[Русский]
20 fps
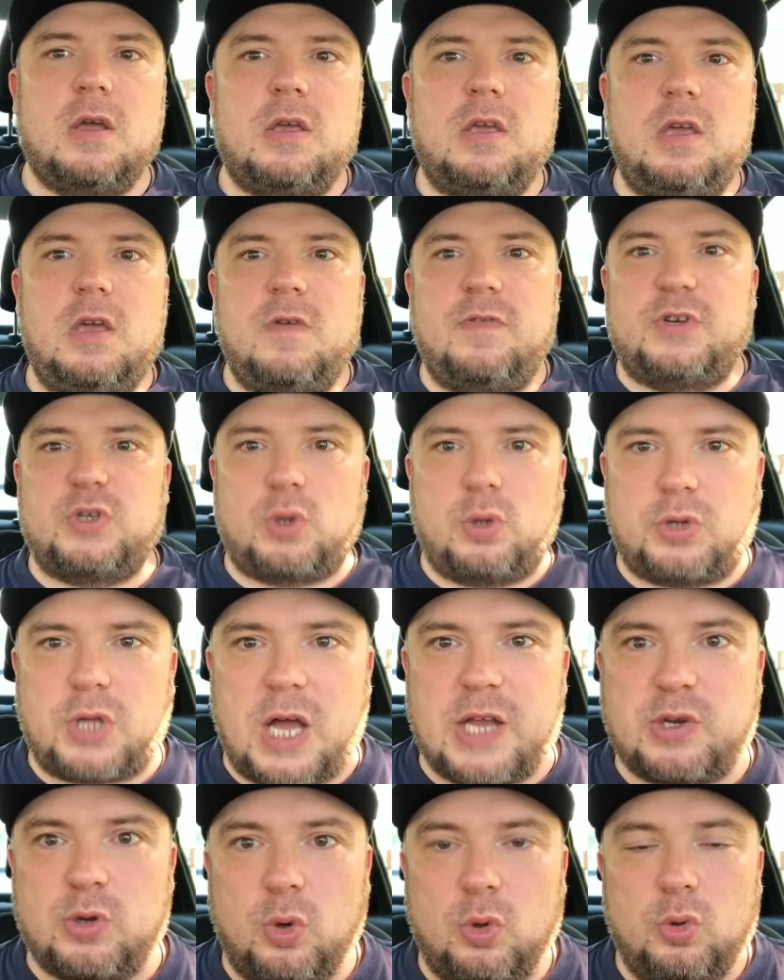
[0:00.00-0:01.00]
И в
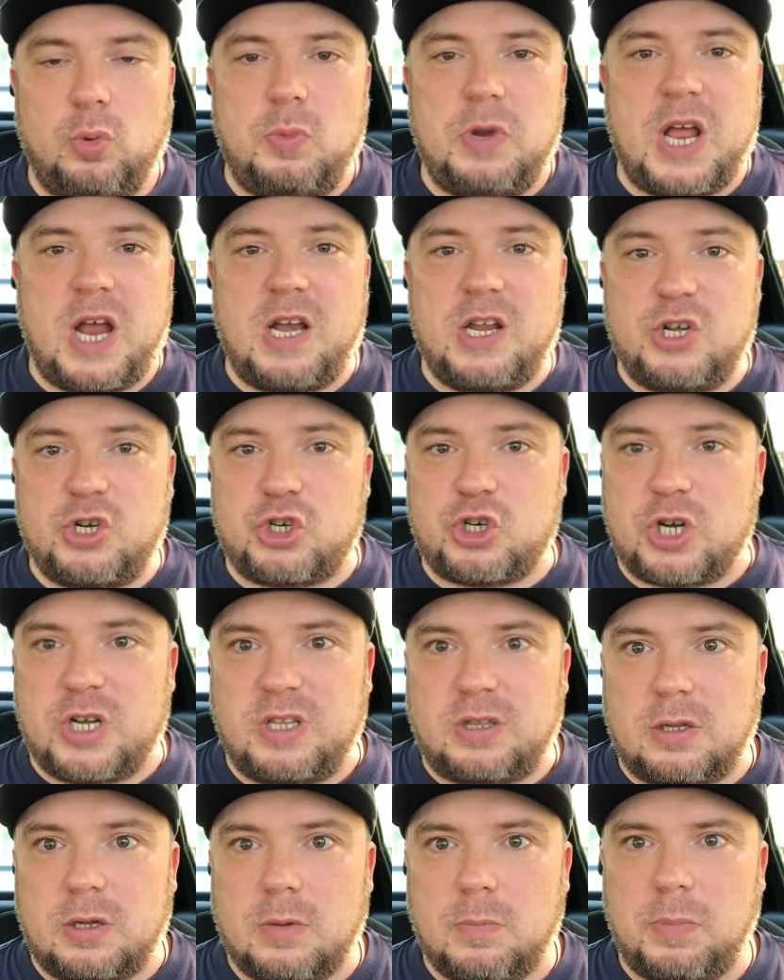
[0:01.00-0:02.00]
результате он у меня
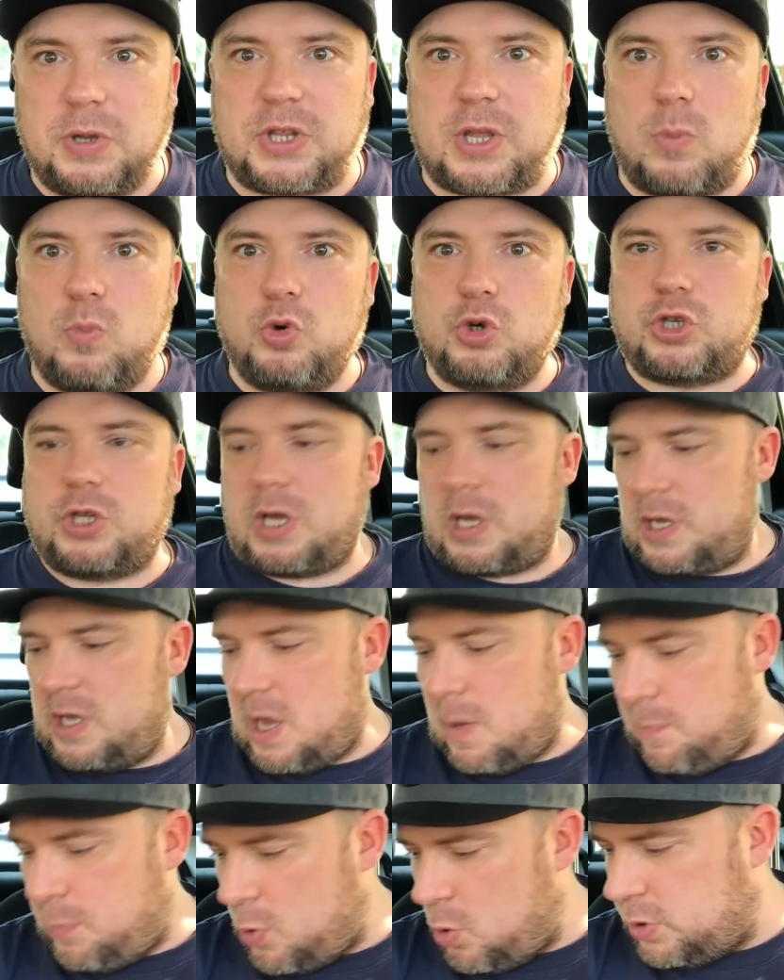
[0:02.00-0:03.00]
лежит, потому что
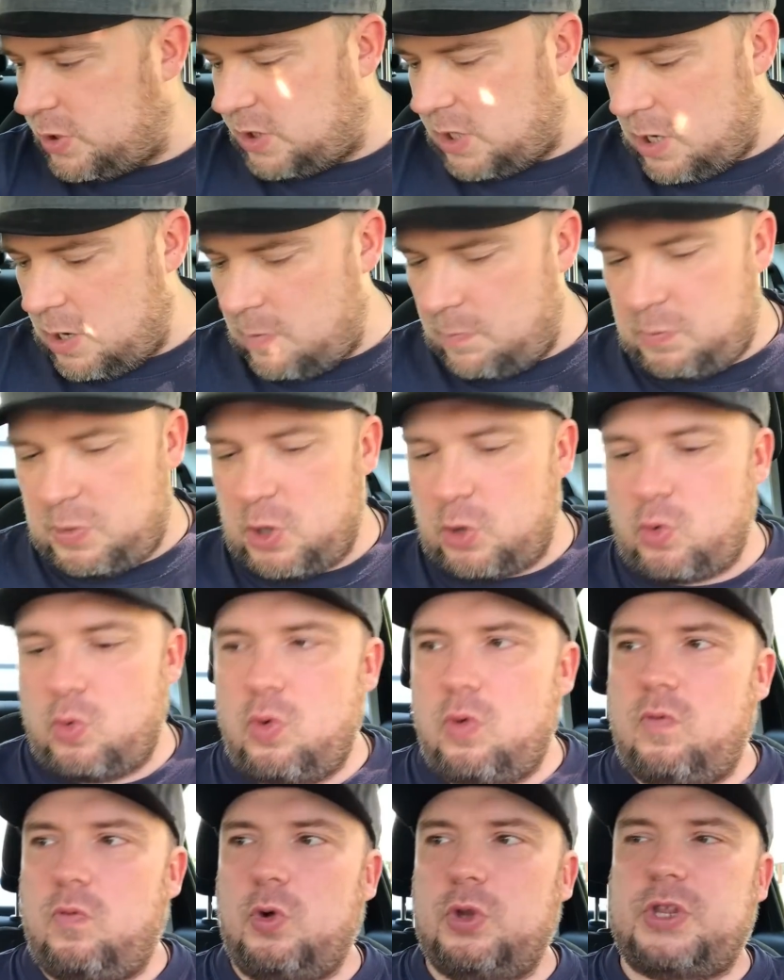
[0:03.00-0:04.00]
я просто
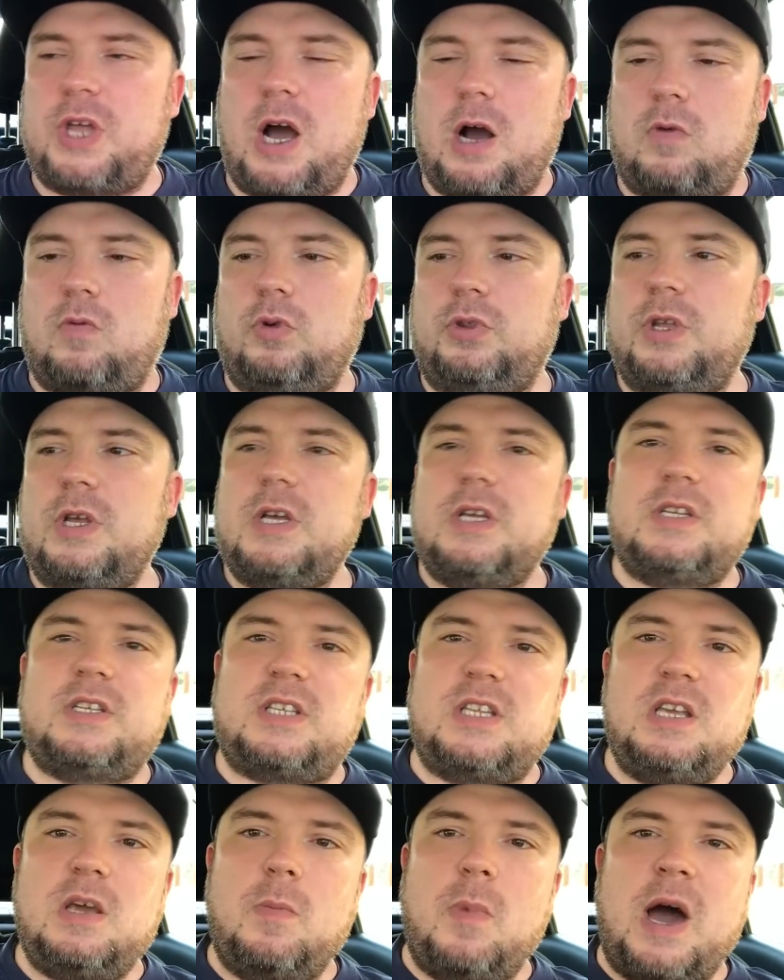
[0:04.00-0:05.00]
беру вот так вот,
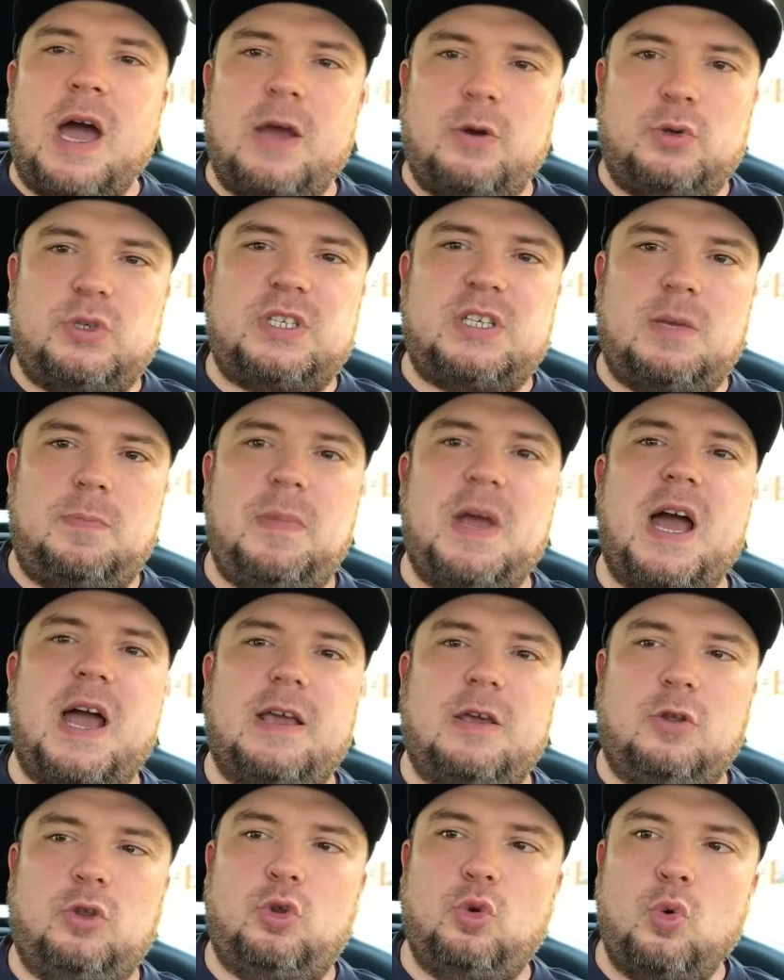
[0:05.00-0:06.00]
снимаю себя,
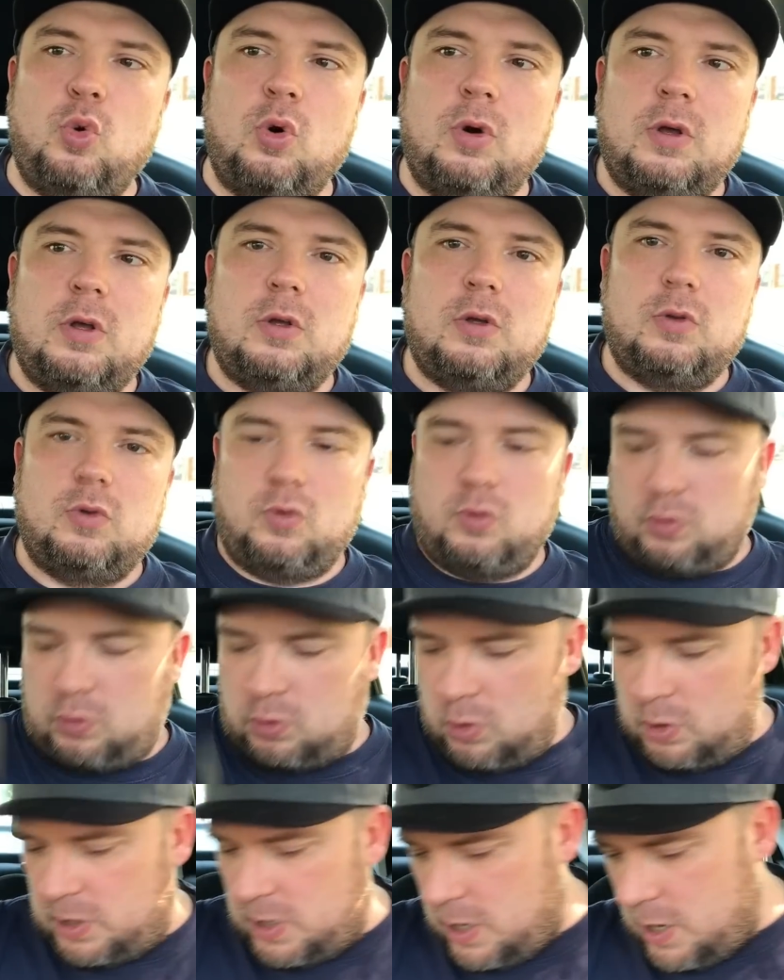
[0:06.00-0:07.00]
иду, ну
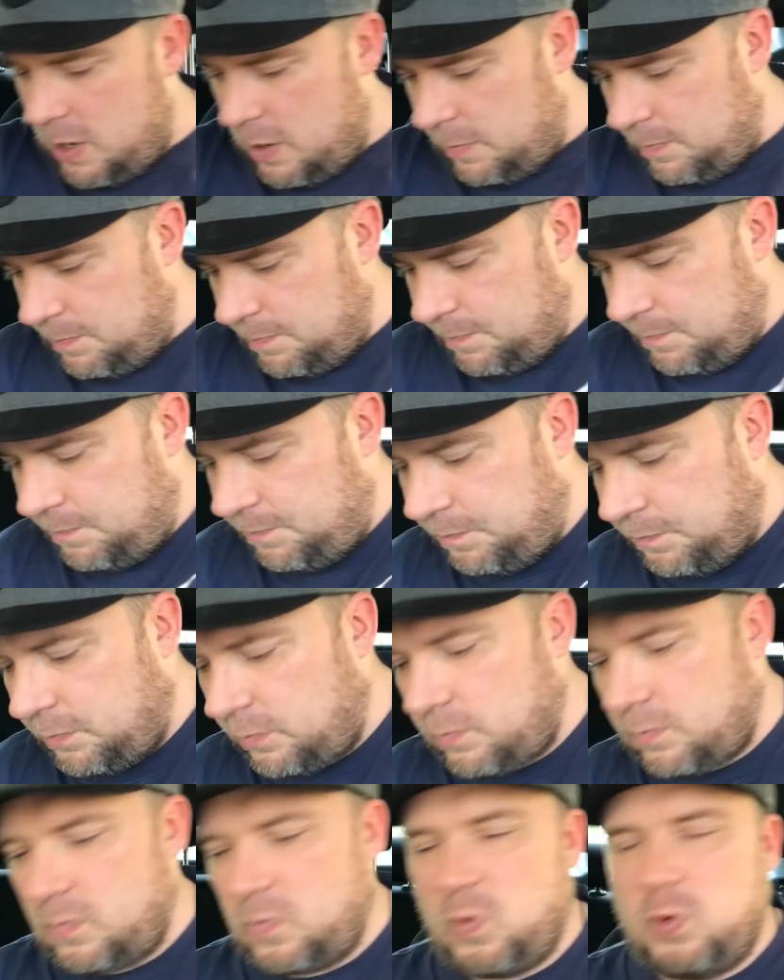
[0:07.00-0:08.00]
только
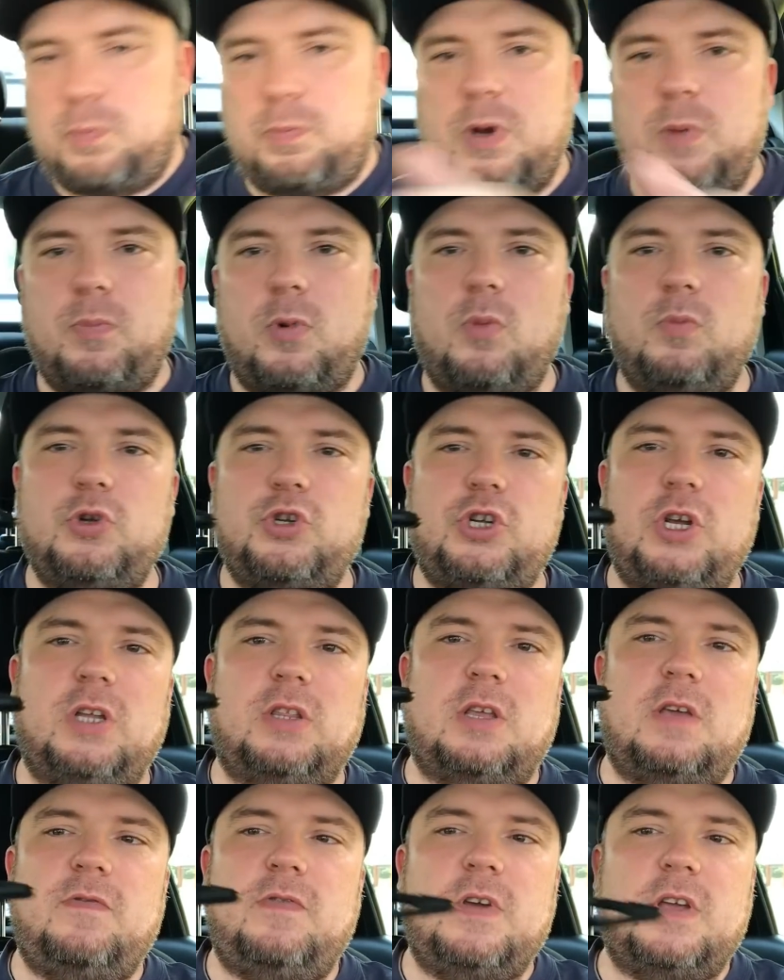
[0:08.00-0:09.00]
вот при помощи
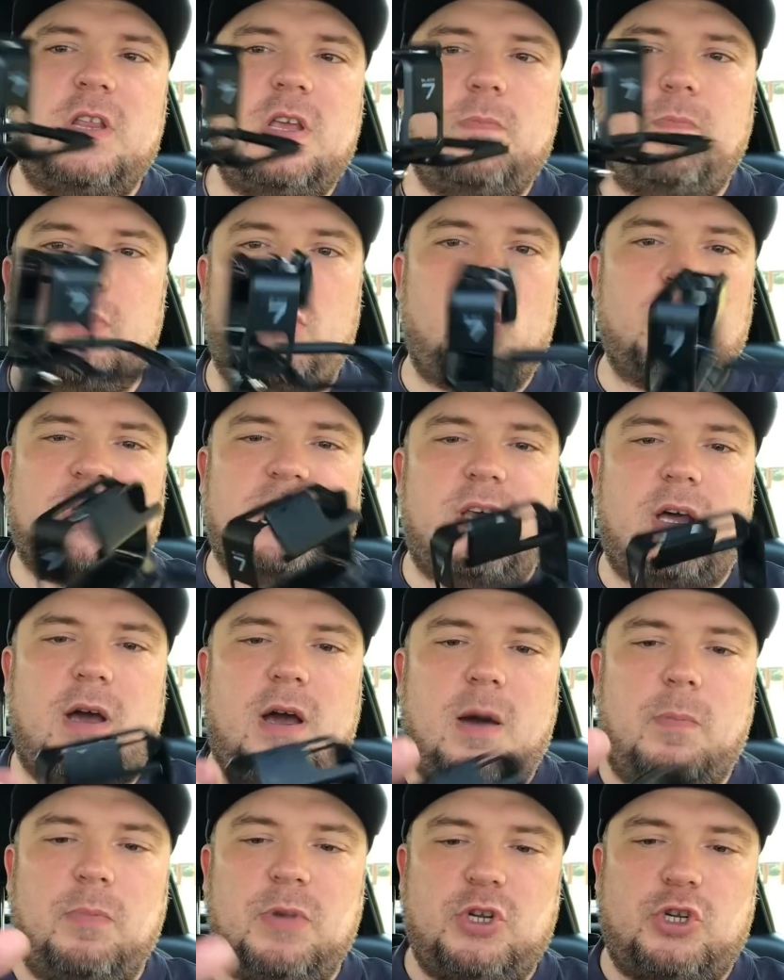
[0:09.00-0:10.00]
этой фигни, просто
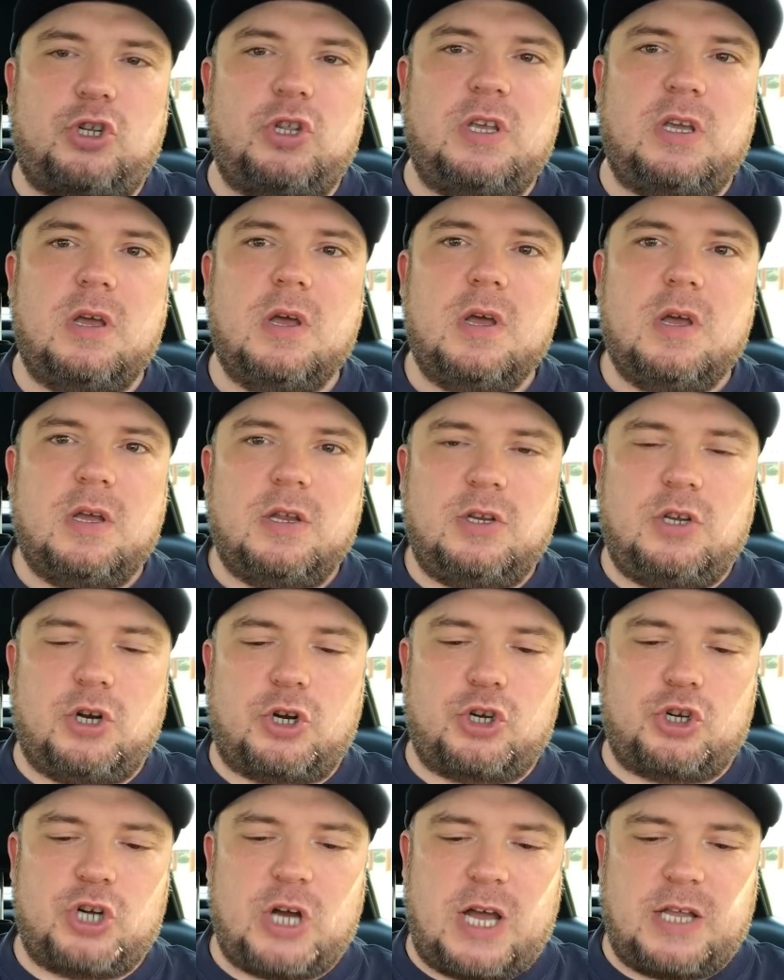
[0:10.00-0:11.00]
обычный
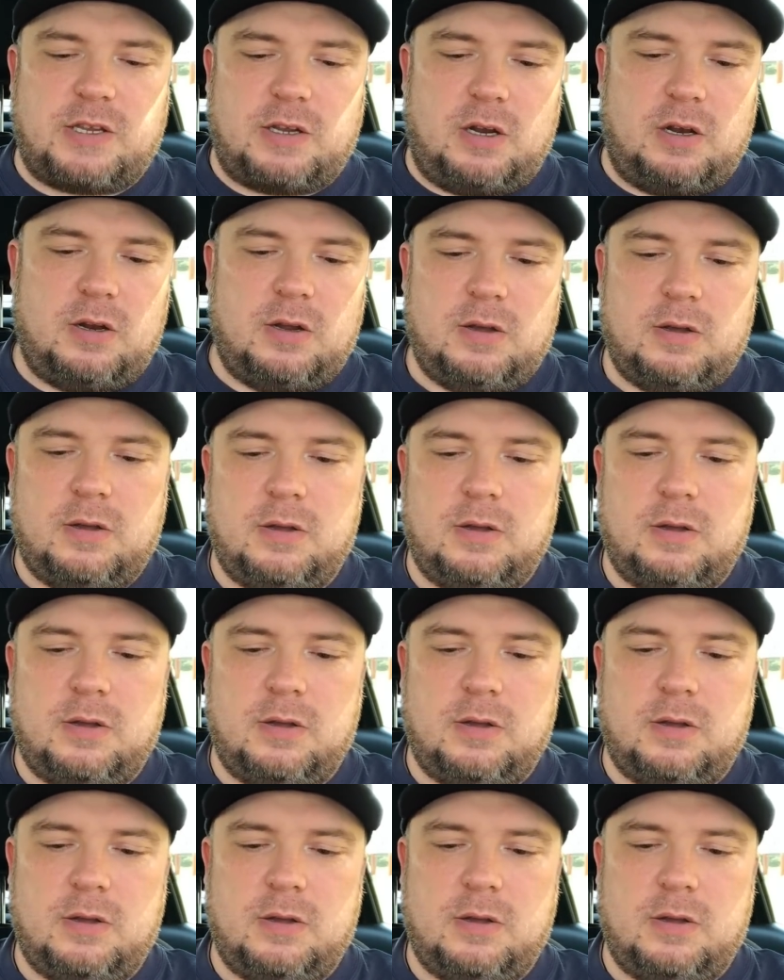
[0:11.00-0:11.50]
держатель.